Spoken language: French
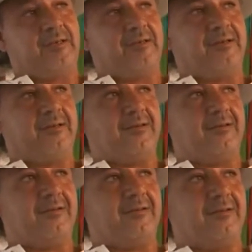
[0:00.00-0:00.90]

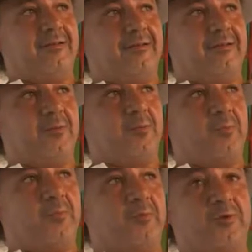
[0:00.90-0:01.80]
Et
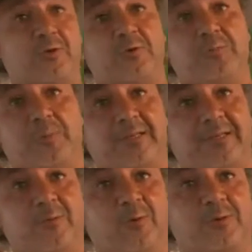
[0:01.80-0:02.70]
j'ai eu
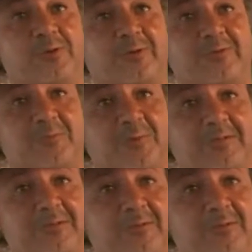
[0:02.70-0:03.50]
peut-être beaucoup de chance parce